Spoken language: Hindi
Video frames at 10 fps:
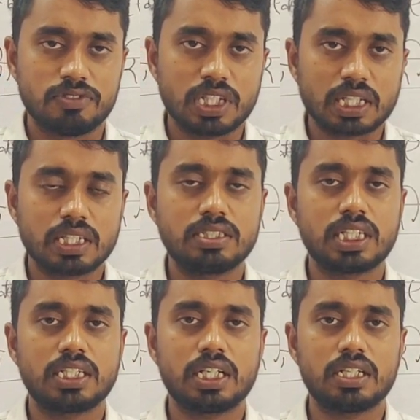ज़्यादा से
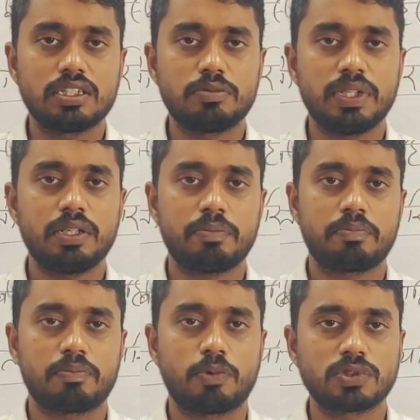ज़्यादा इसमें
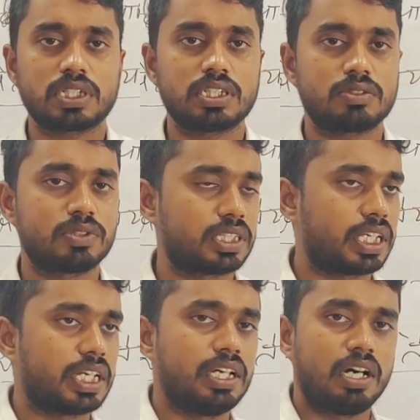पोषक तत्व
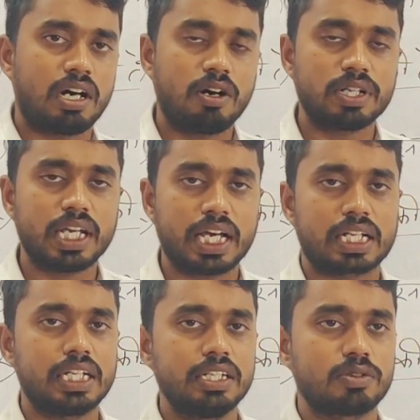देता है और ये
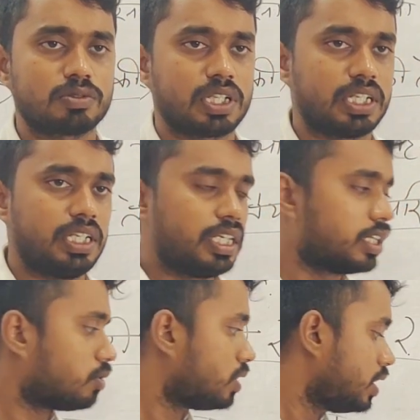आर्गेनिक होता है
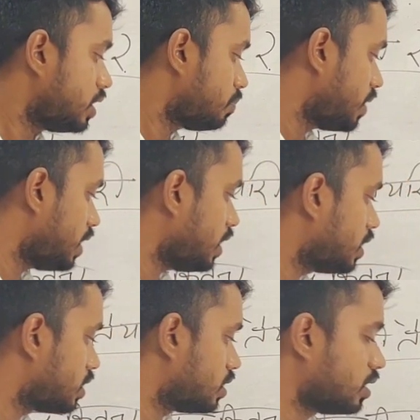क्योंकि
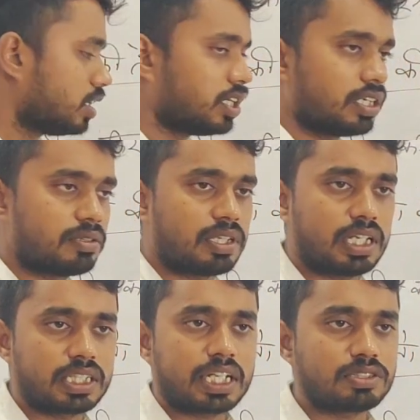इसमें
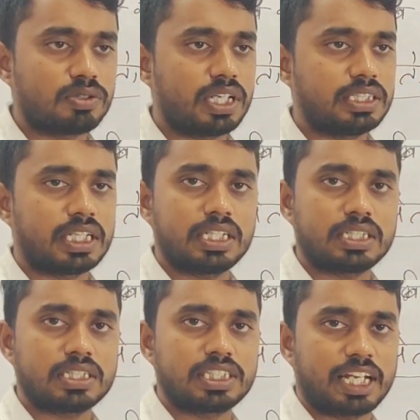अदरक जो है
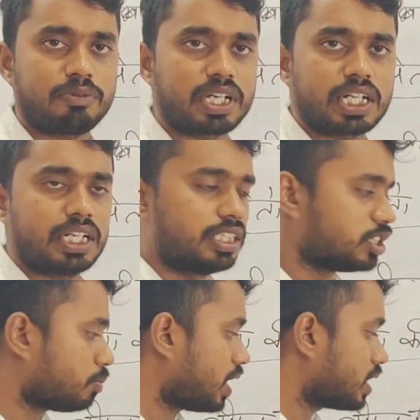ज़्यादातर चाय वगैरह के लिए
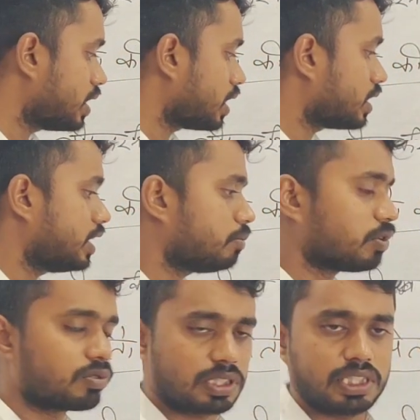इस्तेमाल किया जाता है या
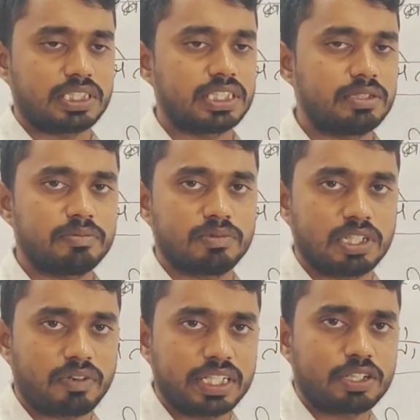बहुत अच्छी अच्छी
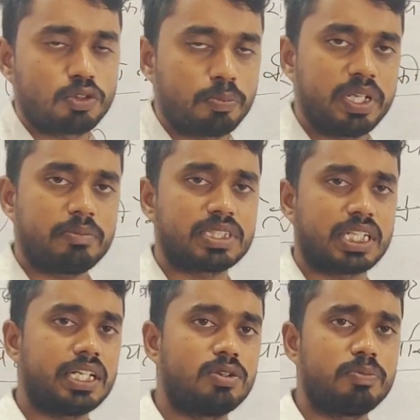दवाइयों के रूप में या
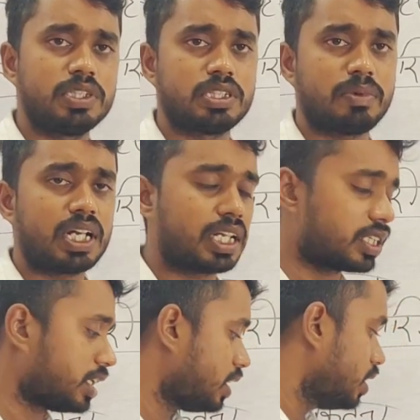मसाले के रूप में इस्तेमाल
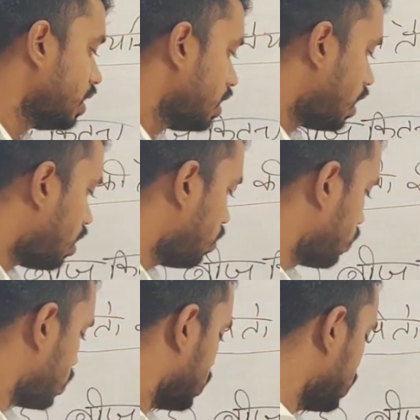करते हैं
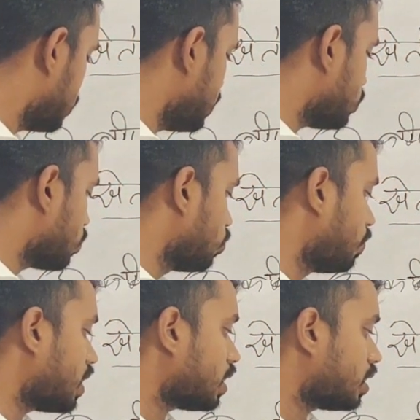और इसमें जो
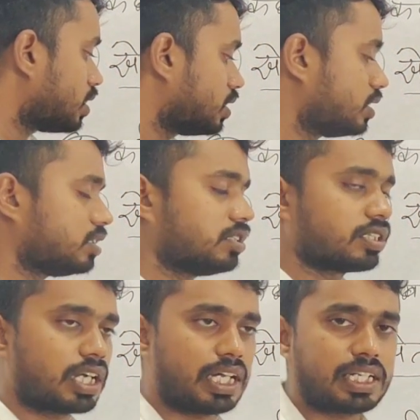गोबर
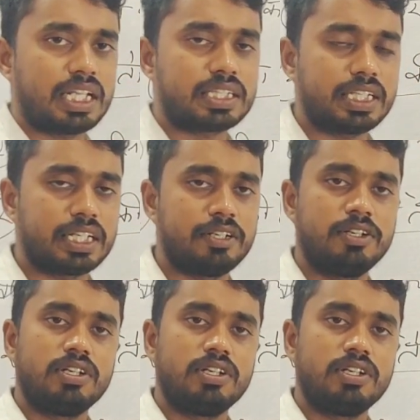खाद डालते हैं